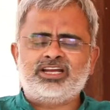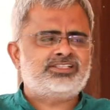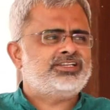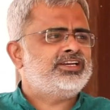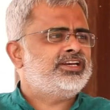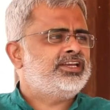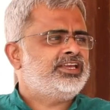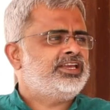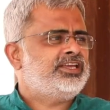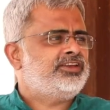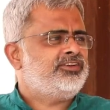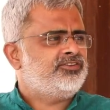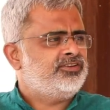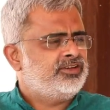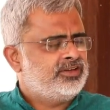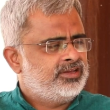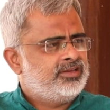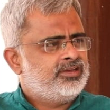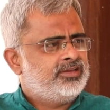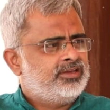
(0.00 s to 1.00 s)
యాక్షన్ అనే
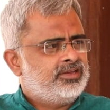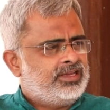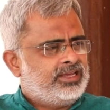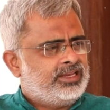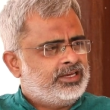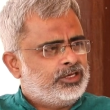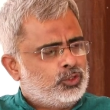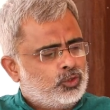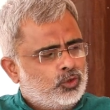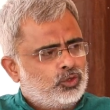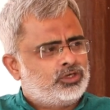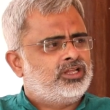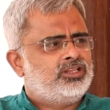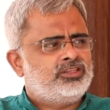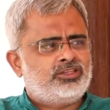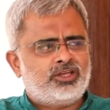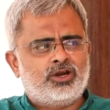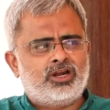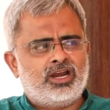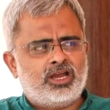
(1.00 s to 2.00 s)

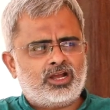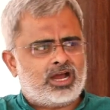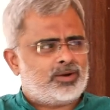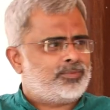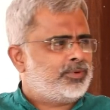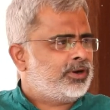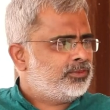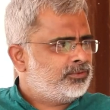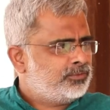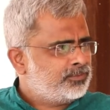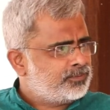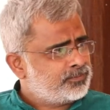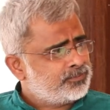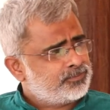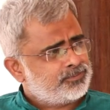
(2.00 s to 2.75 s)
న్యూటన్ థర్డ్లా కాపాడదు